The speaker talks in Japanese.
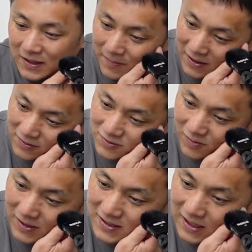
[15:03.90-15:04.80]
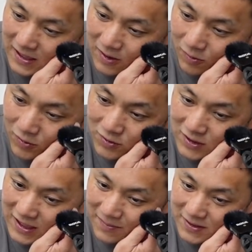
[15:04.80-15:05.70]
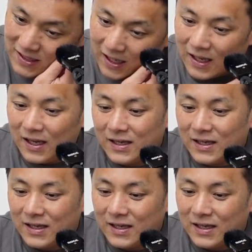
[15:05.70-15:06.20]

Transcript: が出回ると相場が下がり、購入に至りました。